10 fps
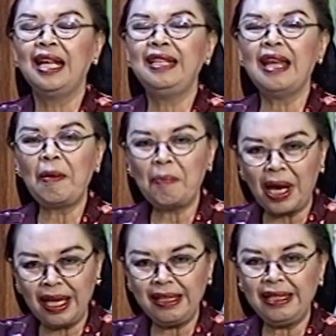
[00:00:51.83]

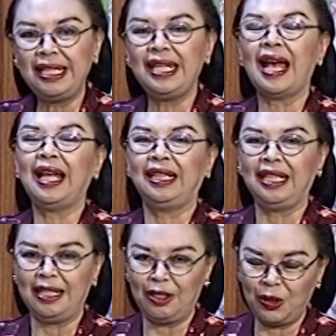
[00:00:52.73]
damai di
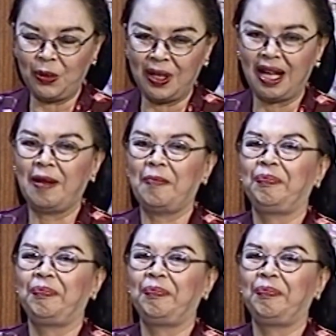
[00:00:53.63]
hati juga.